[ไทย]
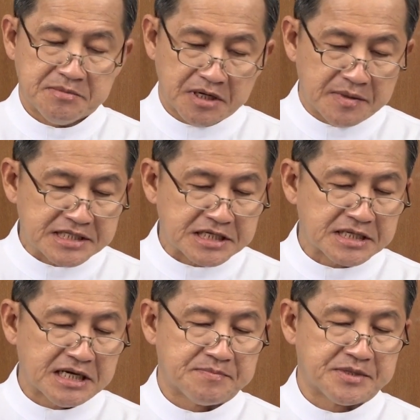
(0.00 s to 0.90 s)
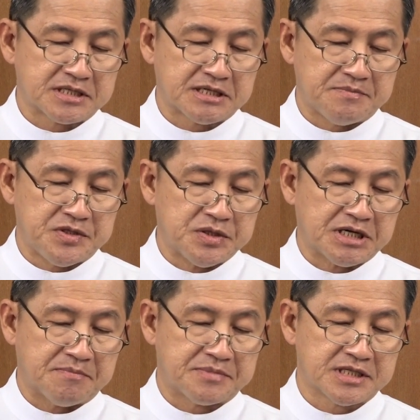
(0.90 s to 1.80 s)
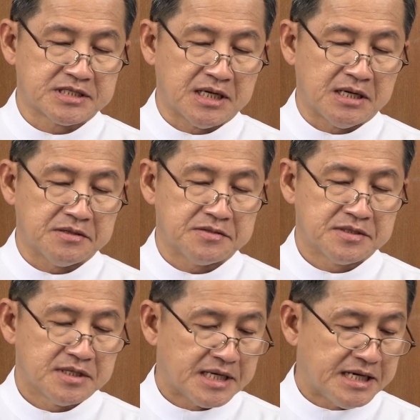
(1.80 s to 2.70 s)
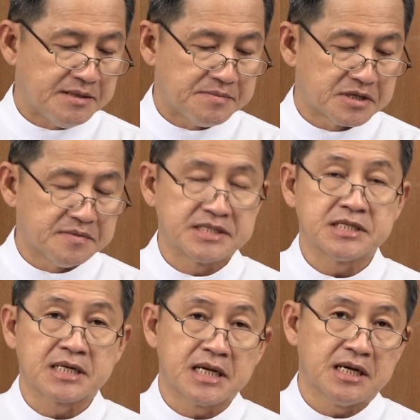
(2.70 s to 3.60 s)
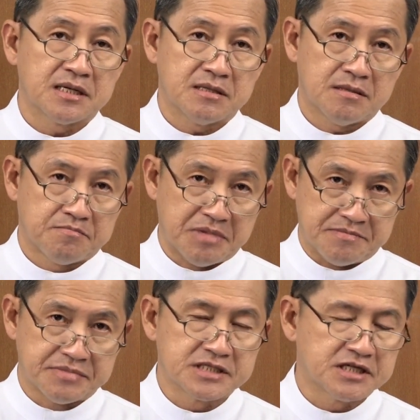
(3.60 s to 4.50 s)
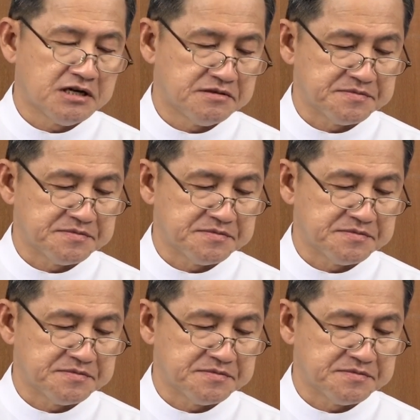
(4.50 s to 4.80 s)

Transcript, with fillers: พระวจจนาประทับอยู่กับพระเจ้า และพระวจจนาเป็นพระเจ้า